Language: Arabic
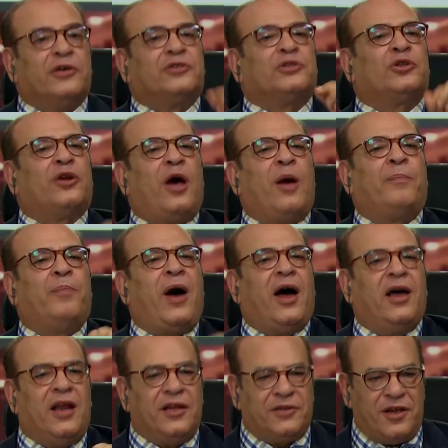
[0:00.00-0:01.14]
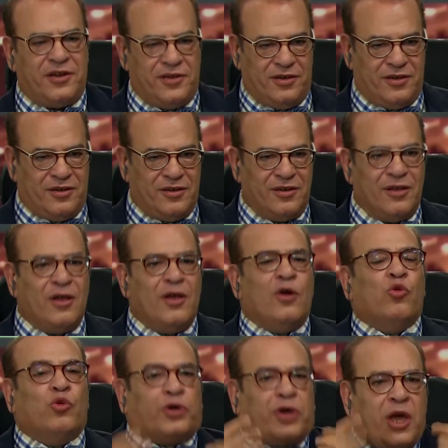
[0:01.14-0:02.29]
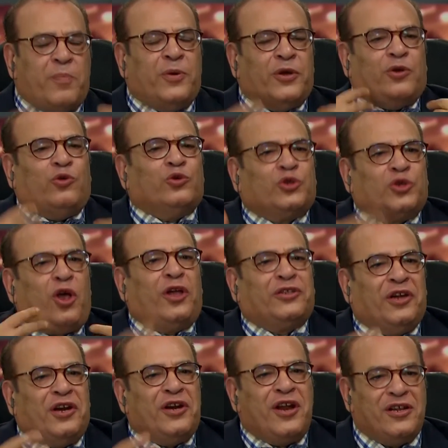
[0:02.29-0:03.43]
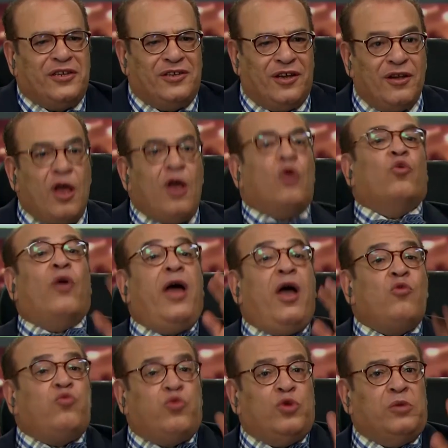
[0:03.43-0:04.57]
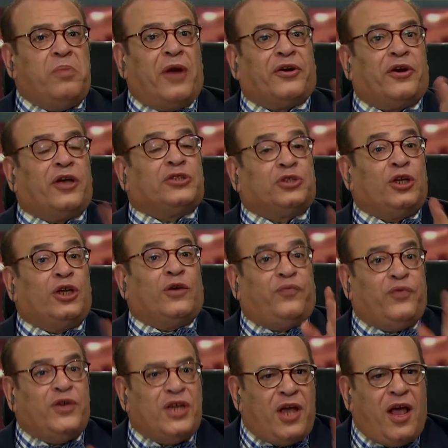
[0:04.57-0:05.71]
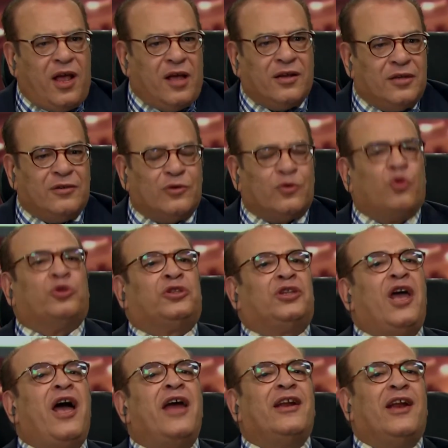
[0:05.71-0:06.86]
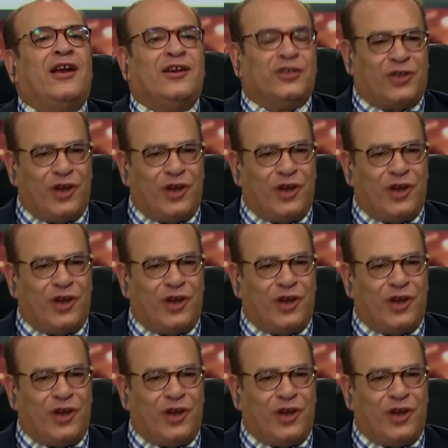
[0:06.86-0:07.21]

اتربى على ايديا وكبر قصاد عينيا واول مره يطير فيها كنت انا اللي